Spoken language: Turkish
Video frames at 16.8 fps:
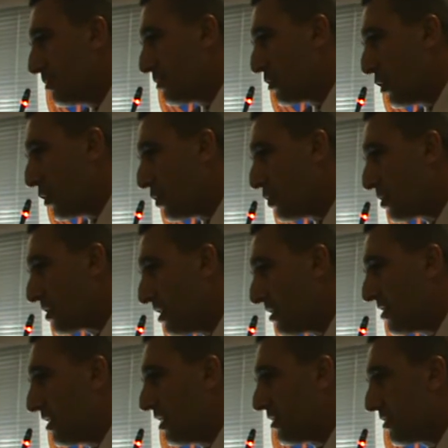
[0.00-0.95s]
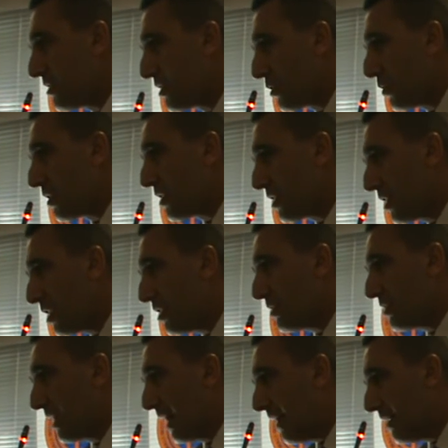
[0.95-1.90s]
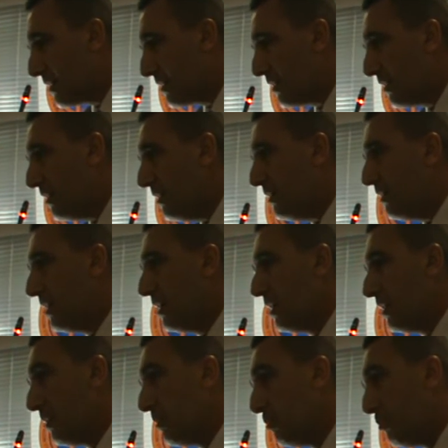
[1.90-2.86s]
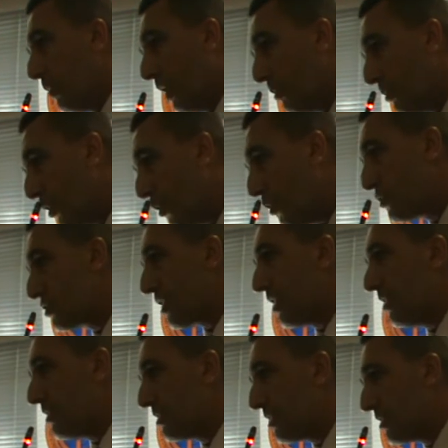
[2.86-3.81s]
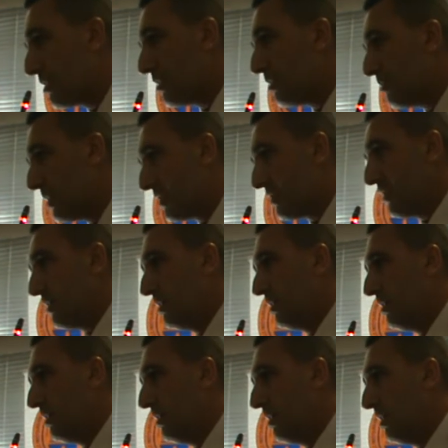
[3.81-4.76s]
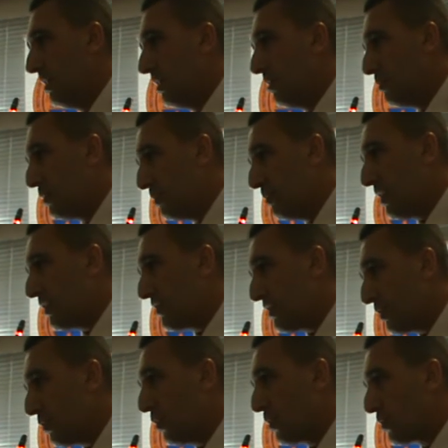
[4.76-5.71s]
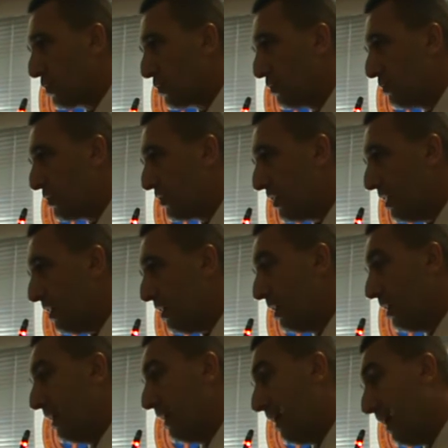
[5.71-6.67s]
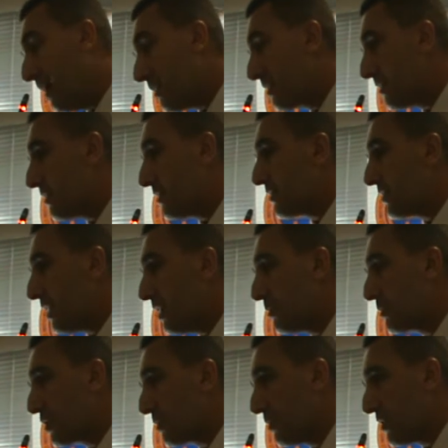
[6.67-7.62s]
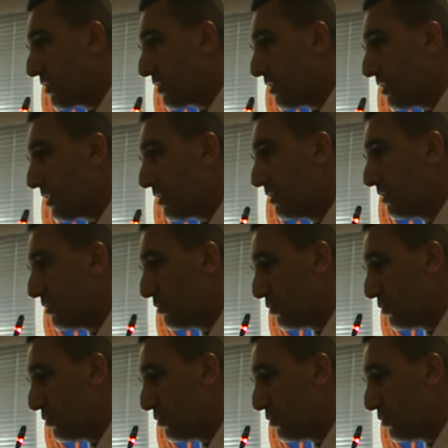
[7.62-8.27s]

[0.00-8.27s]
gönüllük esasına göre gel geldiği, baba ocağı dediğimiz bir meslek örgütümüze herkesin sahip çıkması gerektiğini